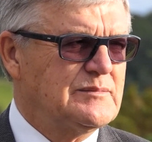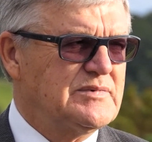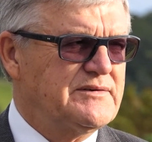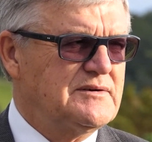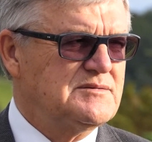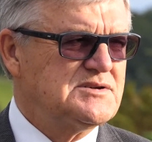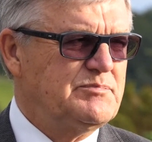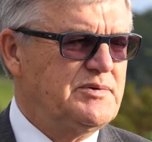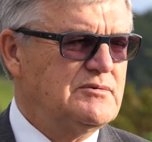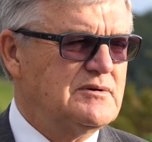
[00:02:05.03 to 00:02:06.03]
bawiłem
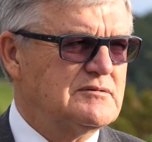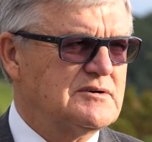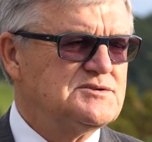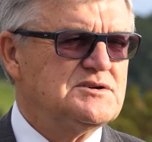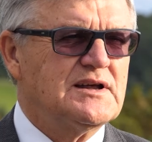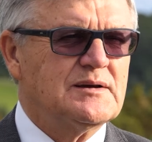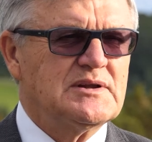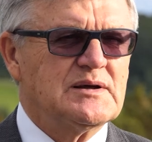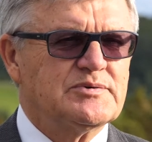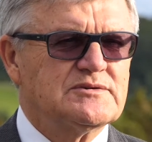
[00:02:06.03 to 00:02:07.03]
się piłką
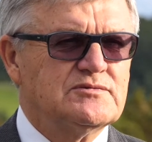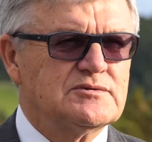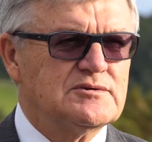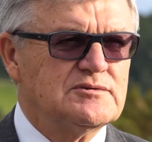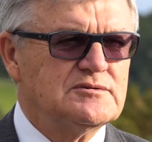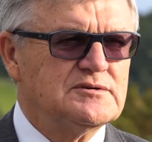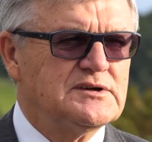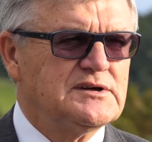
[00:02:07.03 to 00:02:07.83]
godzinami na podwórku,